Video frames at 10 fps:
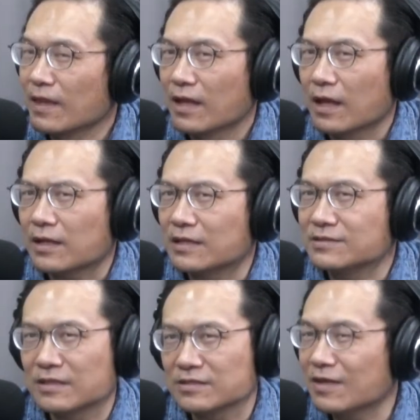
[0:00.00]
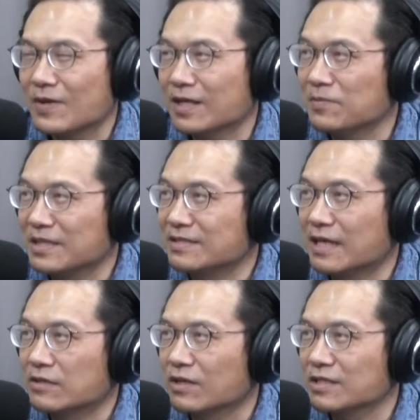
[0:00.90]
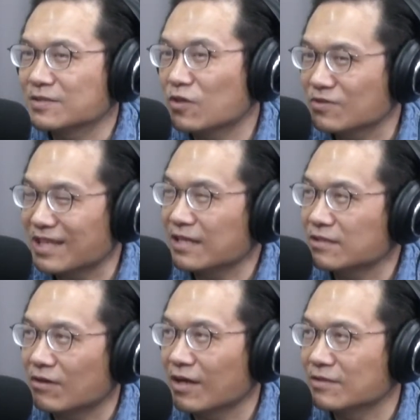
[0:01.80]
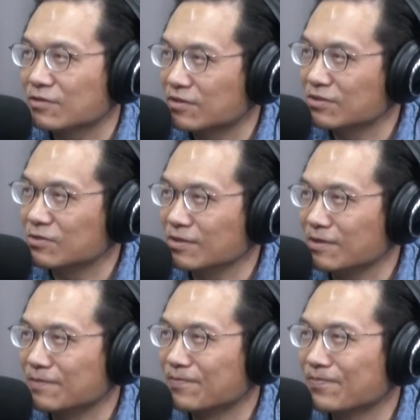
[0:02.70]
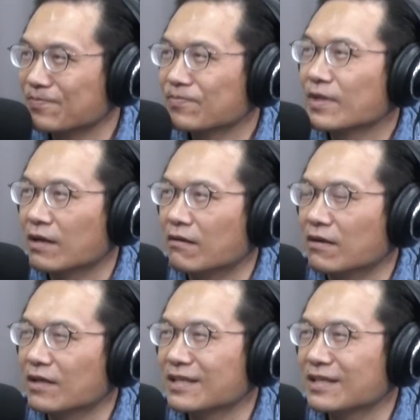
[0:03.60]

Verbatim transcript: 开始老师讲我咧袂使，就开始讲台语，就爱修理哦。